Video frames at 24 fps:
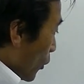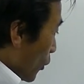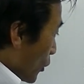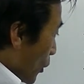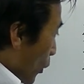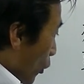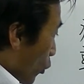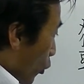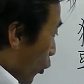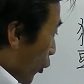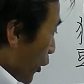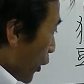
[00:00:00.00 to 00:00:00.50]
で
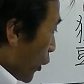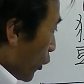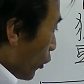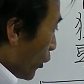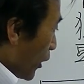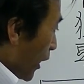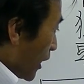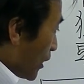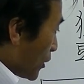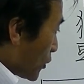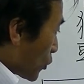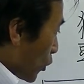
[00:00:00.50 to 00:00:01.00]
もこれを
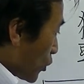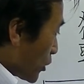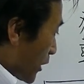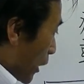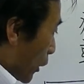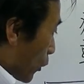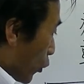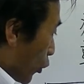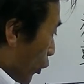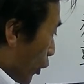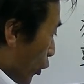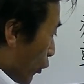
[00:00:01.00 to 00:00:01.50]
連想して
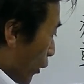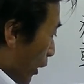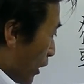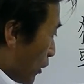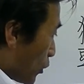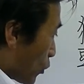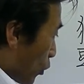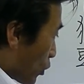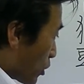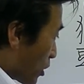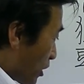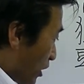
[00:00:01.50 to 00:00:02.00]
これを縁
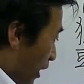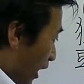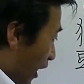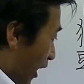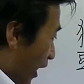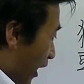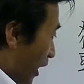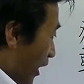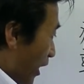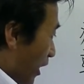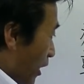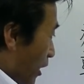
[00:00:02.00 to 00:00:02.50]
とし
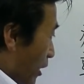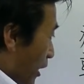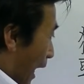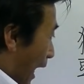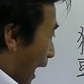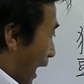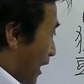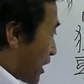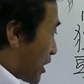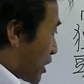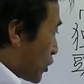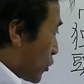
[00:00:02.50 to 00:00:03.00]
て
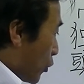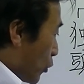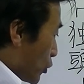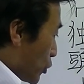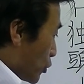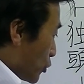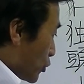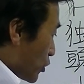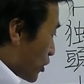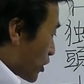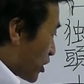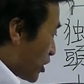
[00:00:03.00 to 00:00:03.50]
秋とい
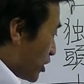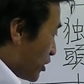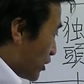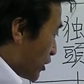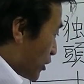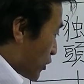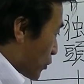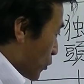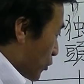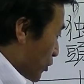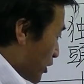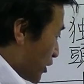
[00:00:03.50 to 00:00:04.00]
う真
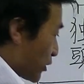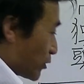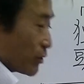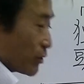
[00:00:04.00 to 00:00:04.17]
実を知